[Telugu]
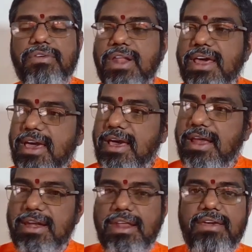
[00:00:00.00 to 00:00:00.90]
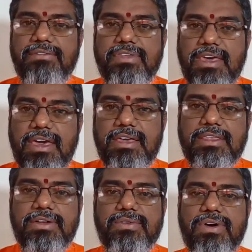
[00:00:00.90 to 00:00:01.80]
వినయాన్ని
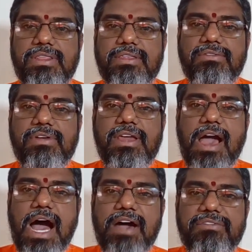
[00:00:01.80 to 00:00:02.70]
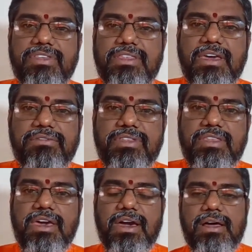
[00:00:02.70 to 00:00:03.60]
విధేయతను అందివ్వని ఆ విద్య
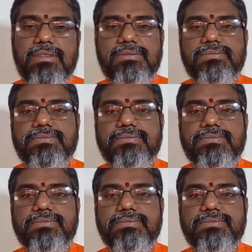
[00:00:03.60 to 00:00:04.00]
విద్యే కాదు